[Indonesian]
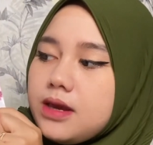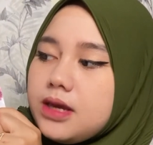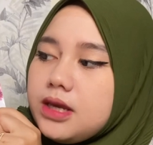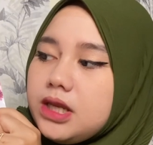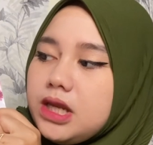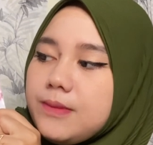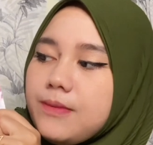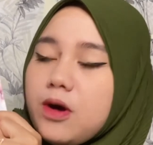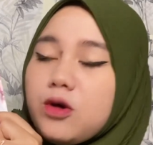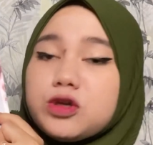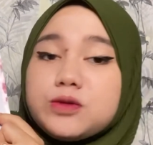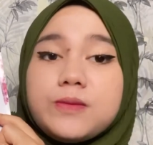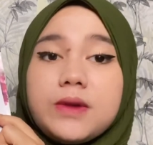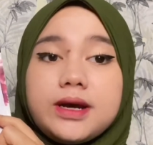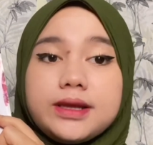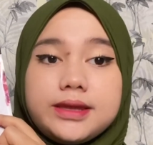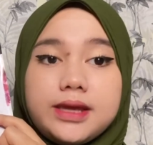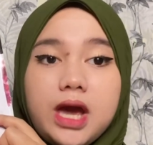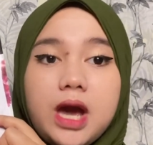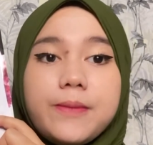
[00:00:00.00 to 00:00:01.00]
Ini bagus
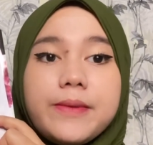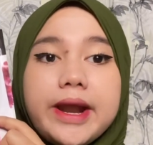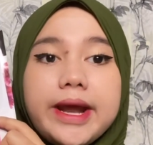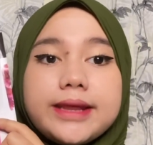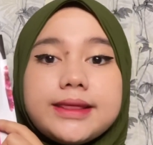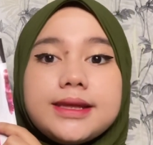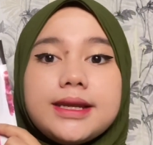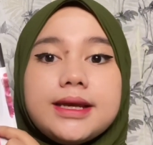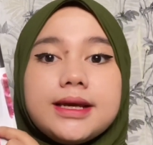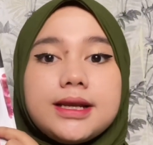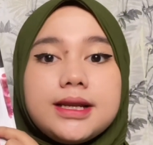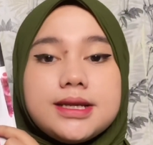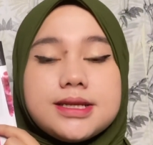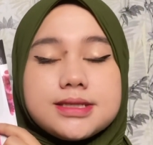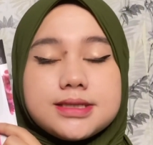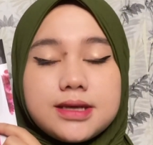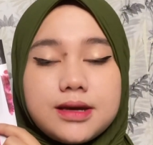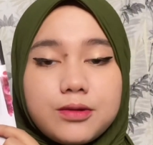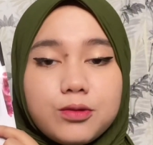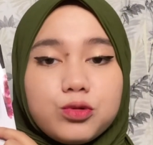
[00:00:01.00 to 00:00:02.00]
banget ya brightening
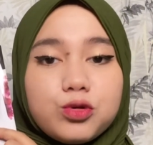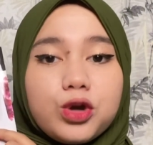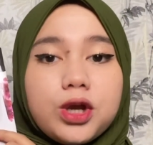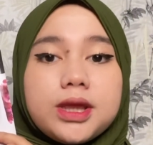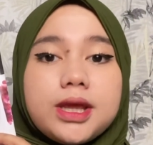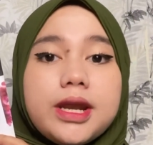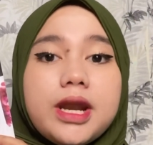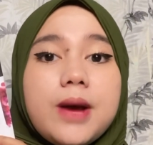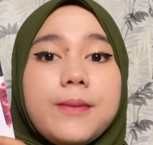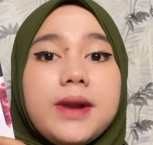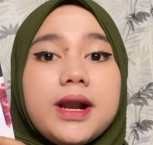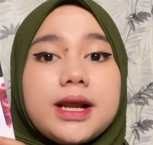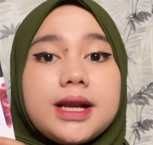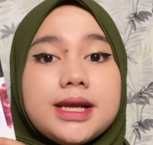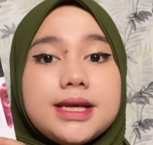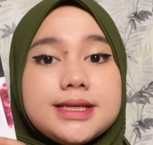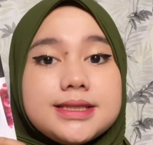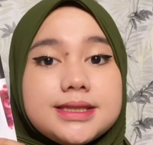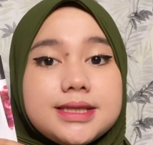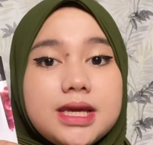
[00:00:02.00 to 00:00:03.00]
cleanser untuk kita double
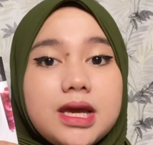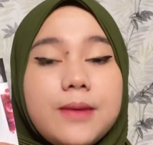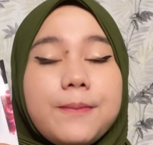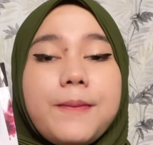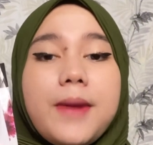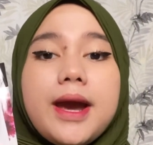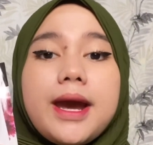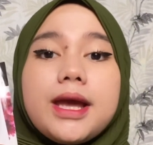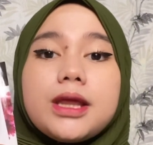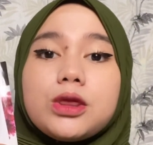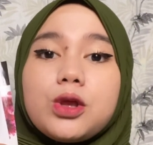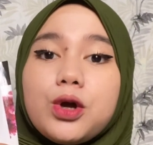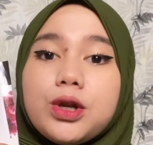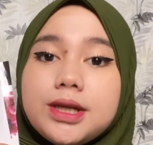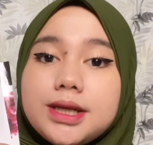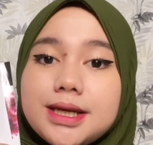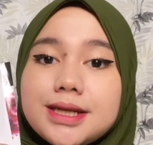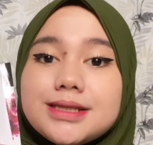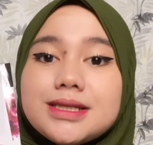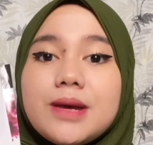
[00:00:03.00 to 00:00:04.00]
cleansing, pakai
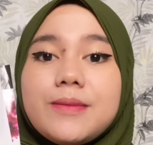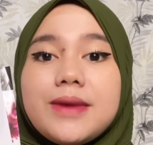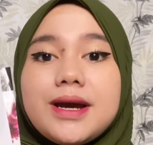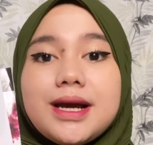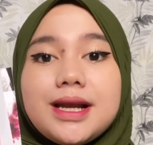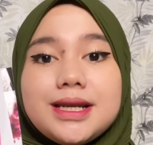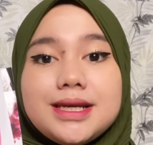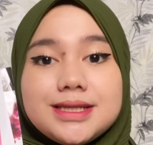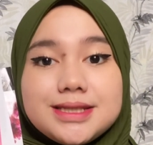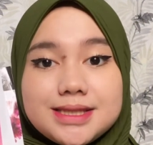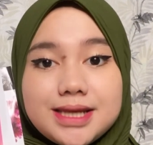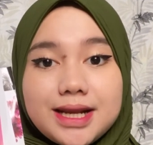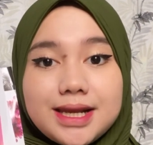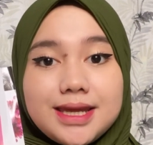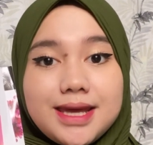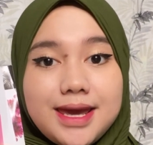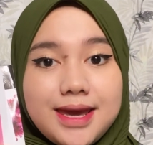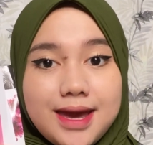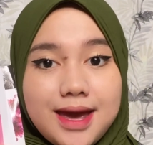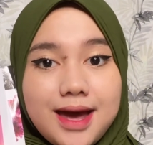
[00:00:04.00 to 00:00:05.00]
toner sama
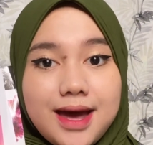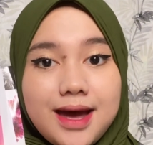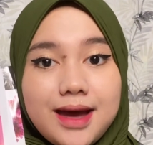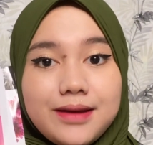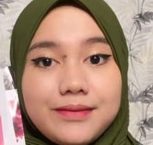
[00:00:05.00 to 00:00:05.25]
cleansernya ya.